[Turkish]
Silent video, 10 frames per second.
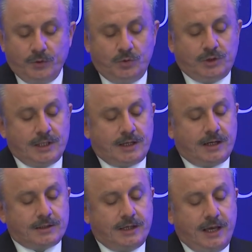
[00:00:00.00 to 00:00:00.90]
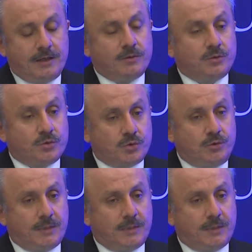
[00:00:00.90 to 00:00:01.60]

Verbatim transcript: ülkeler arası en uzun